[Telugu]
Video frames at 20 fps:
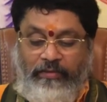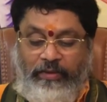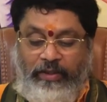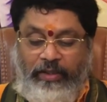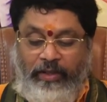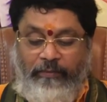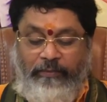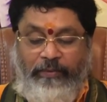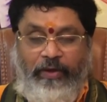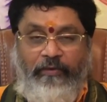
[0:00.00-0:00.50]

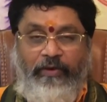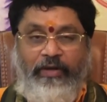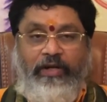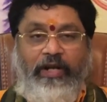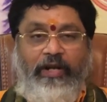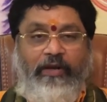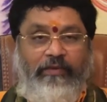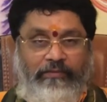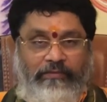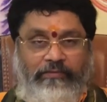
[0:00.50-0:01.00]
అంటే
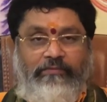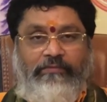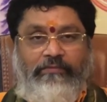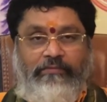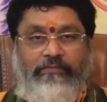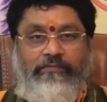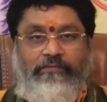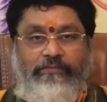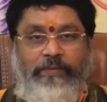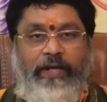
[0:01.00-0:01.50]
ప్రైవేట్
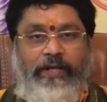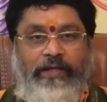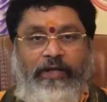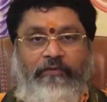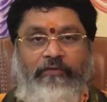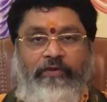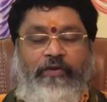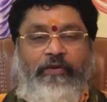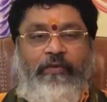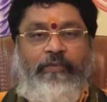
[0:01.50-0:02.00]
పార్ట్
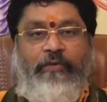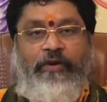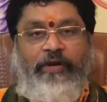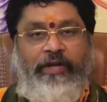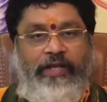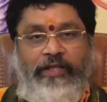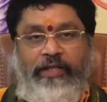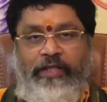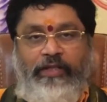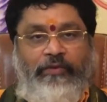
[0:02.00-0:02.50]
ఆఫ్ దవర్
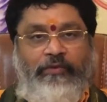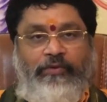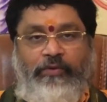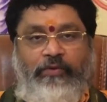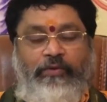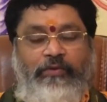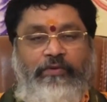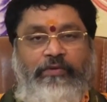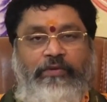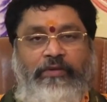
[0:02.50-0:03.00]
బాడీ ఏదైతే
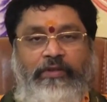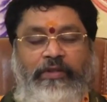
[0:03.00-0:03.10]
ఉందో